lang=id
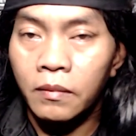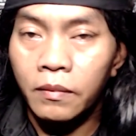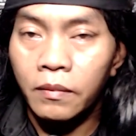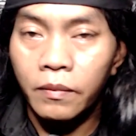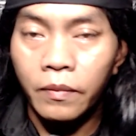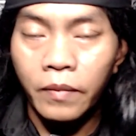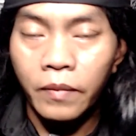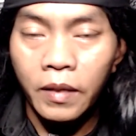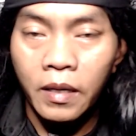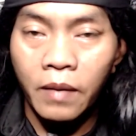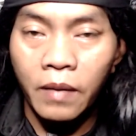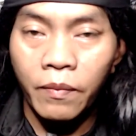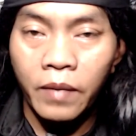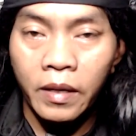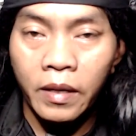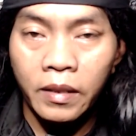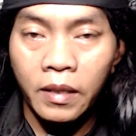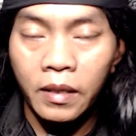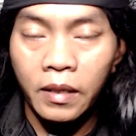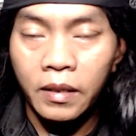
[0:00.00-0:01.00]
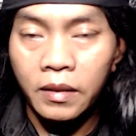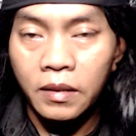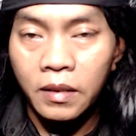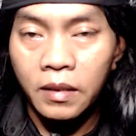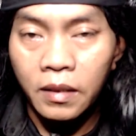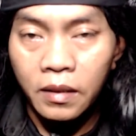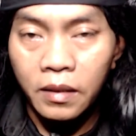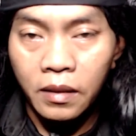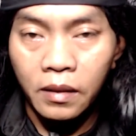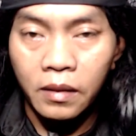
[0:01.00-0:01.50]
bila banyak
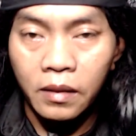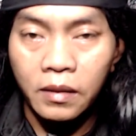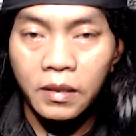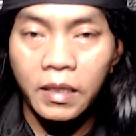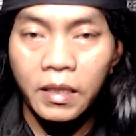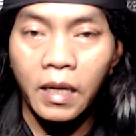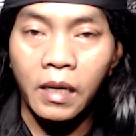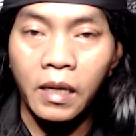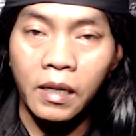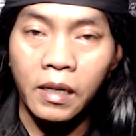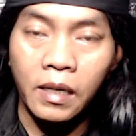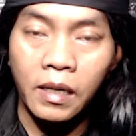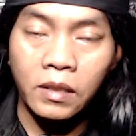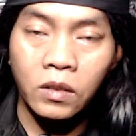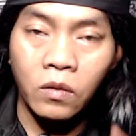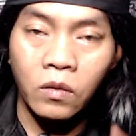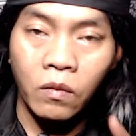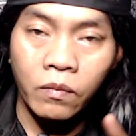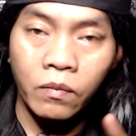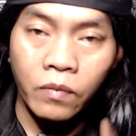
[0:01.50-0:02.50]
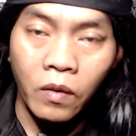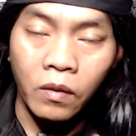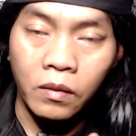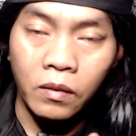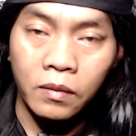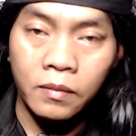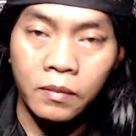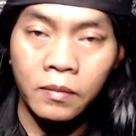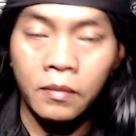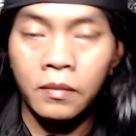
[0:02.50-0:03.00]
rezeki janganlah
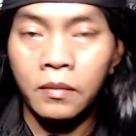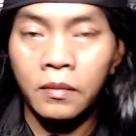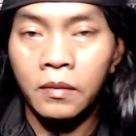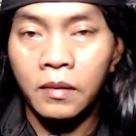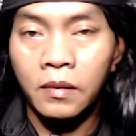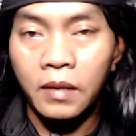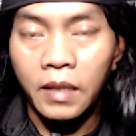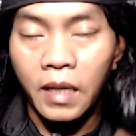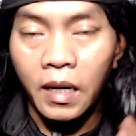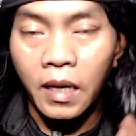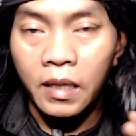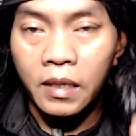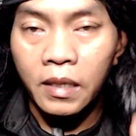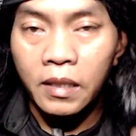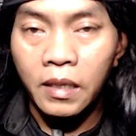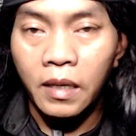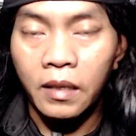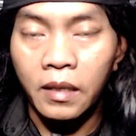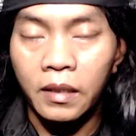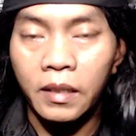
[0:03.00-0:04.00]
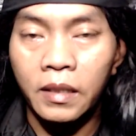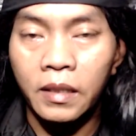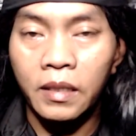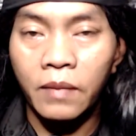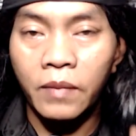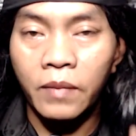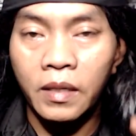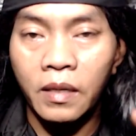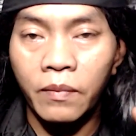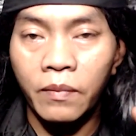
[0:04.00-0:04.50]
sombong karena kita
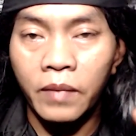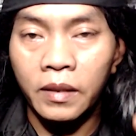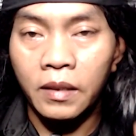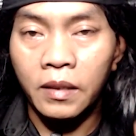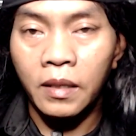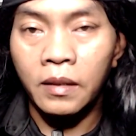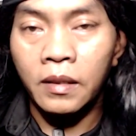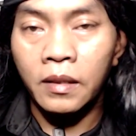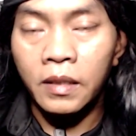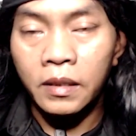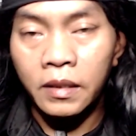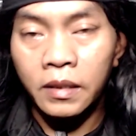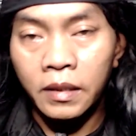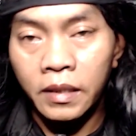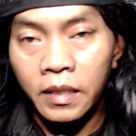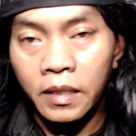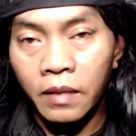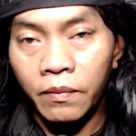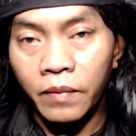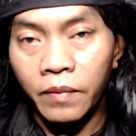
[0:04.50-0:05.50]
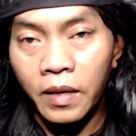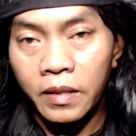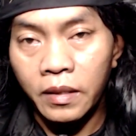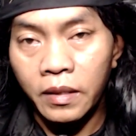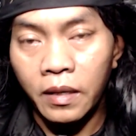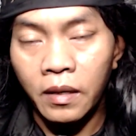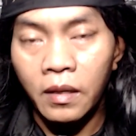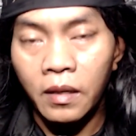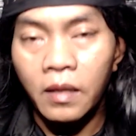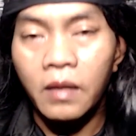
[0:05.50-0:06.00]
mendapatkan rezeki yang
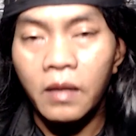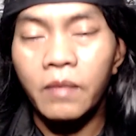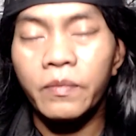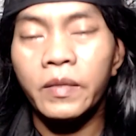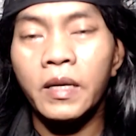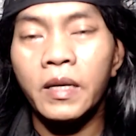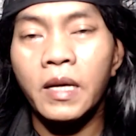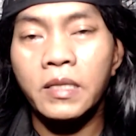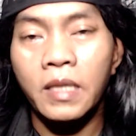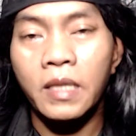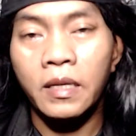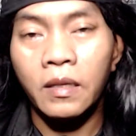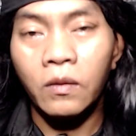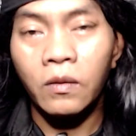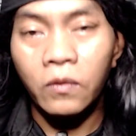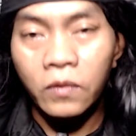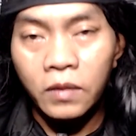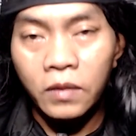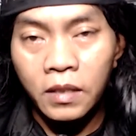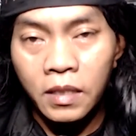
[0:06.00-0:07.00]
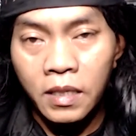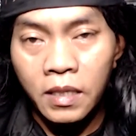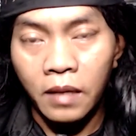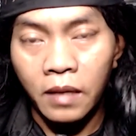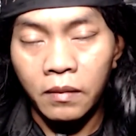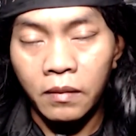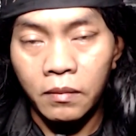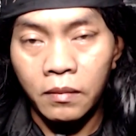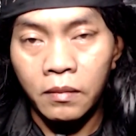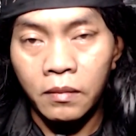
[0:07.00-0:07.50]
banyak, biasanya
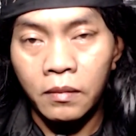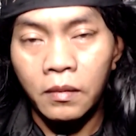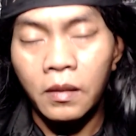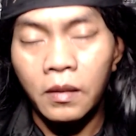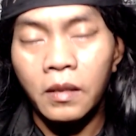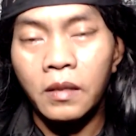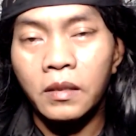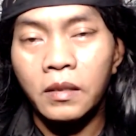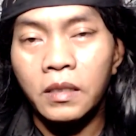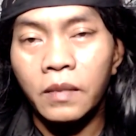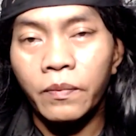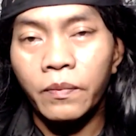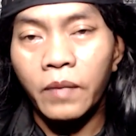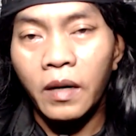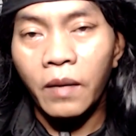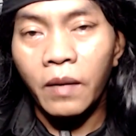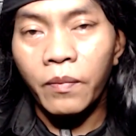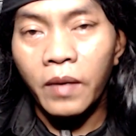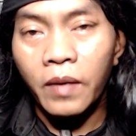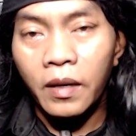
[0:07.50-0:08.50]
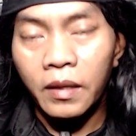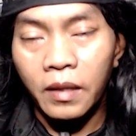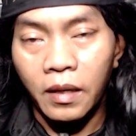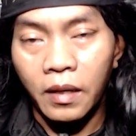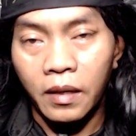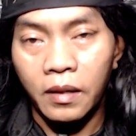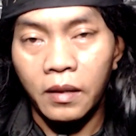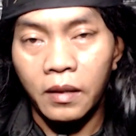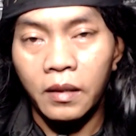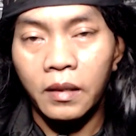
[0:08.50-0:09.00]
ujian.
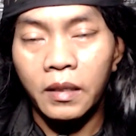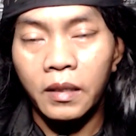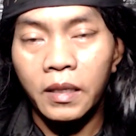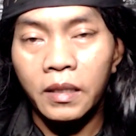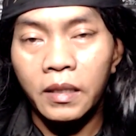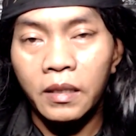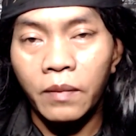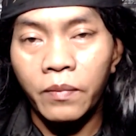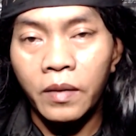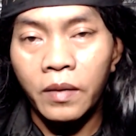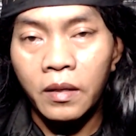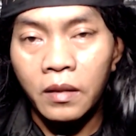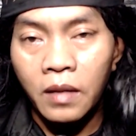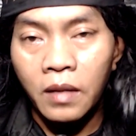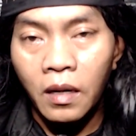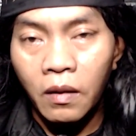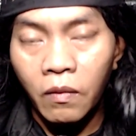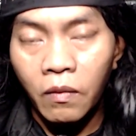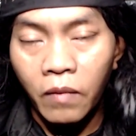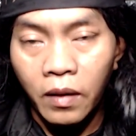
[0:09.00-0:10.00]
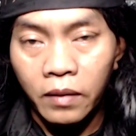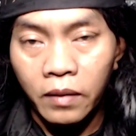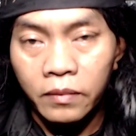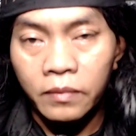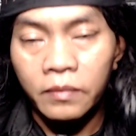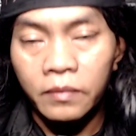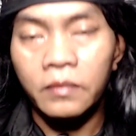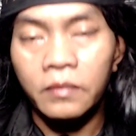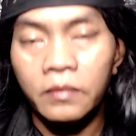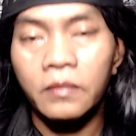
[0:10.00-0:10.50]
Seberapakah kita bertakwa?
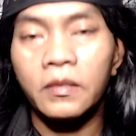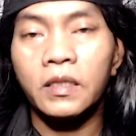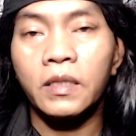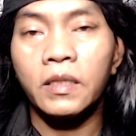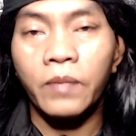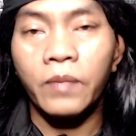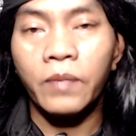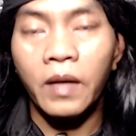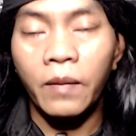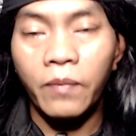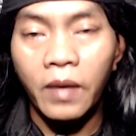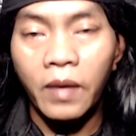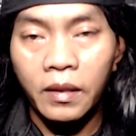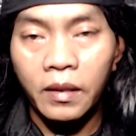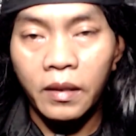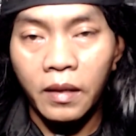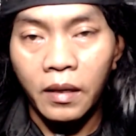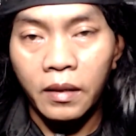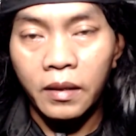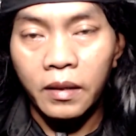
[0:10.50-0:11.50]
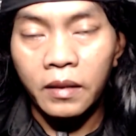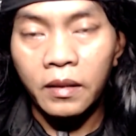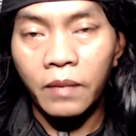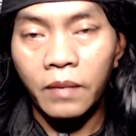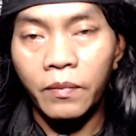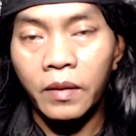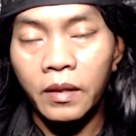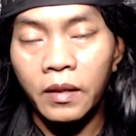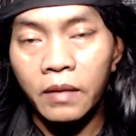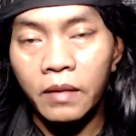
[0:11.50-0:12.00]
Seberapakah
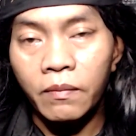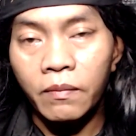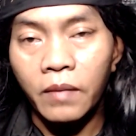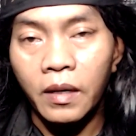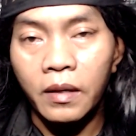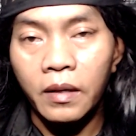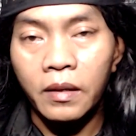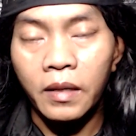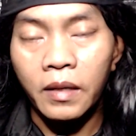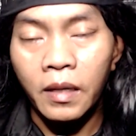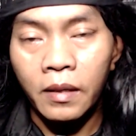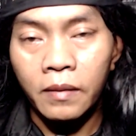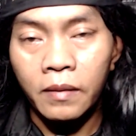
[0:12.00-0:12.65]
kita beriman ya?